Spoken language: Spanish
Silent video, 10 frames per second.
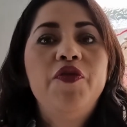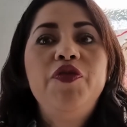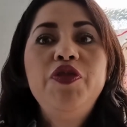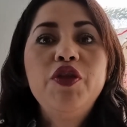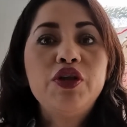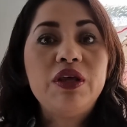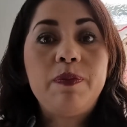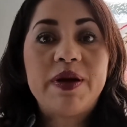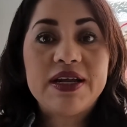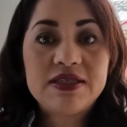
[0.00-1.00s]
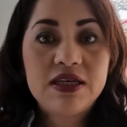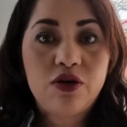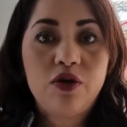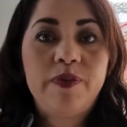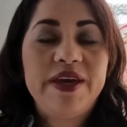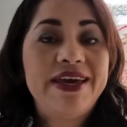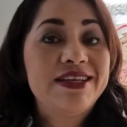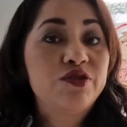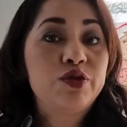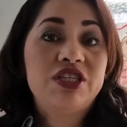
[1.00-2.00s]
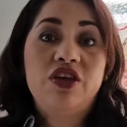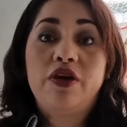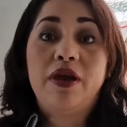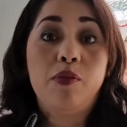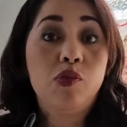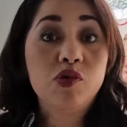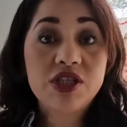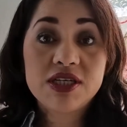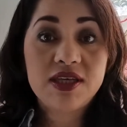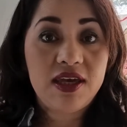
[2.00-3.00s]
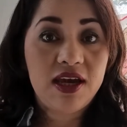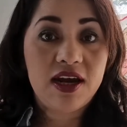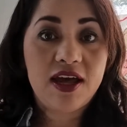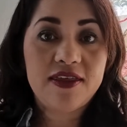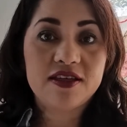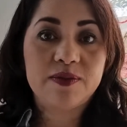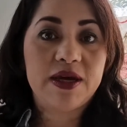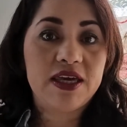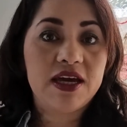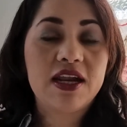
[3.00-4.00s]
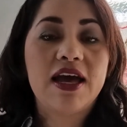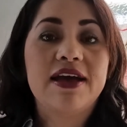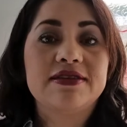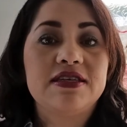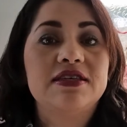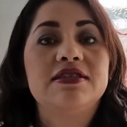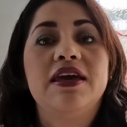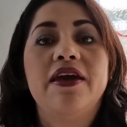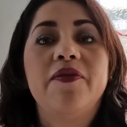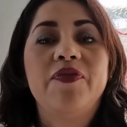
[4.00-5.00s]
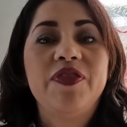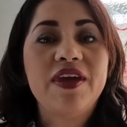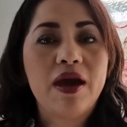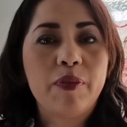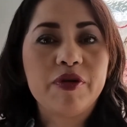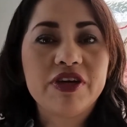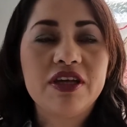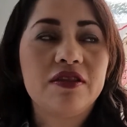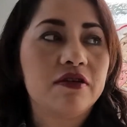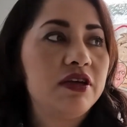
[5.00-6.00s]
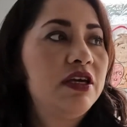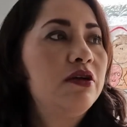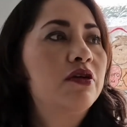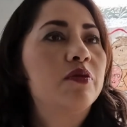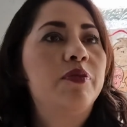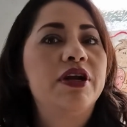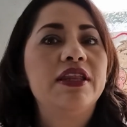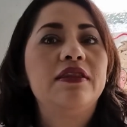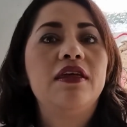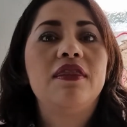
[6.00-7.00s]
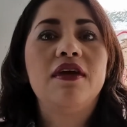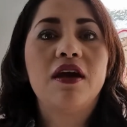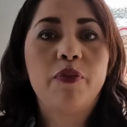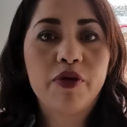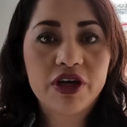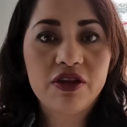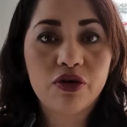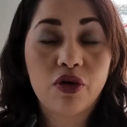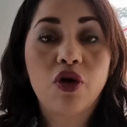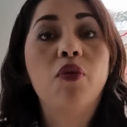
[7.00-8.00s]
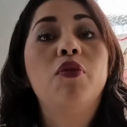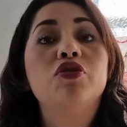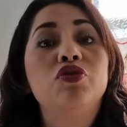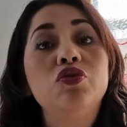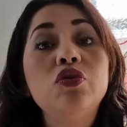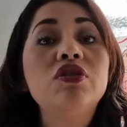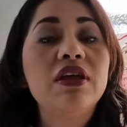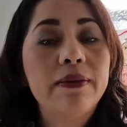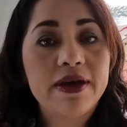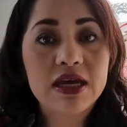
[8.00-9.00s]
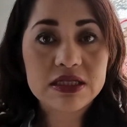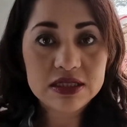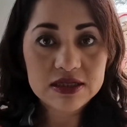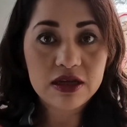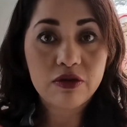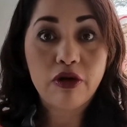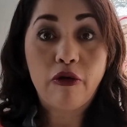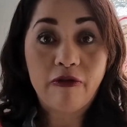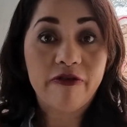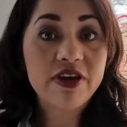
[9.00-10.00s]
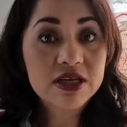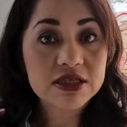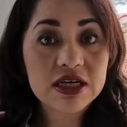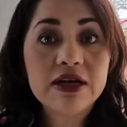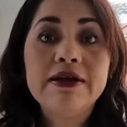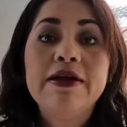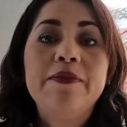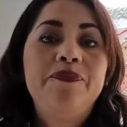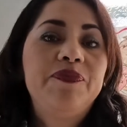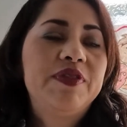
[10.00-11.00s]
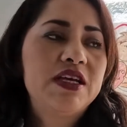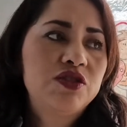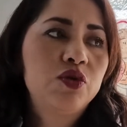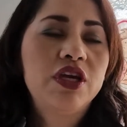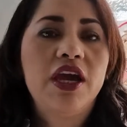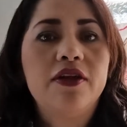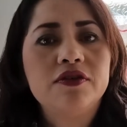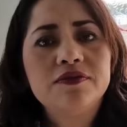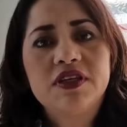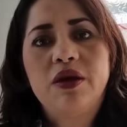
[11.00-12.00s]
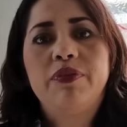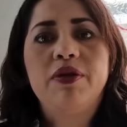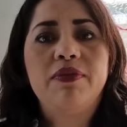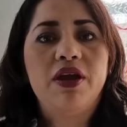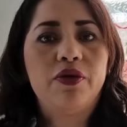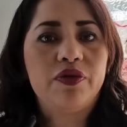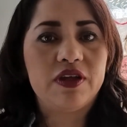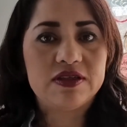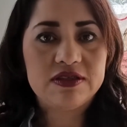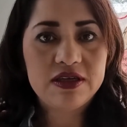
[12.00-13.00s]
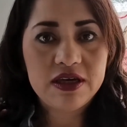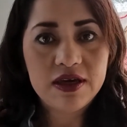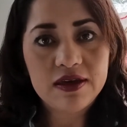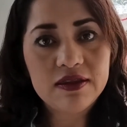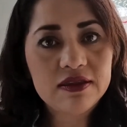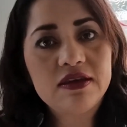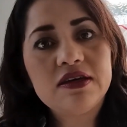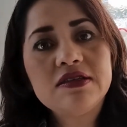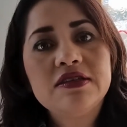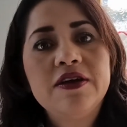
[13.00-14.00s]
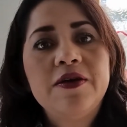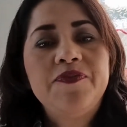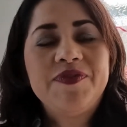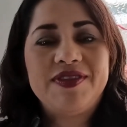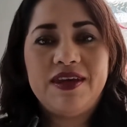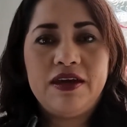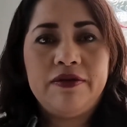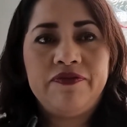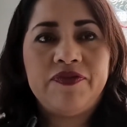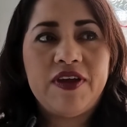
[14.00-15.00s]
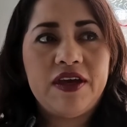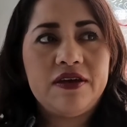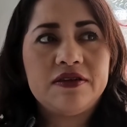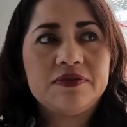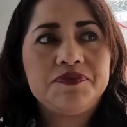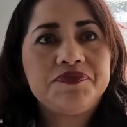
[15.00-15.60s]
No te pares de golpe, he escuchado que muchas se llegan a desmayar, así es que de a poquito, incorpórate de a poquito, como tú te vayas sintiendo en confianza, te sugiero que primero te sientes, te,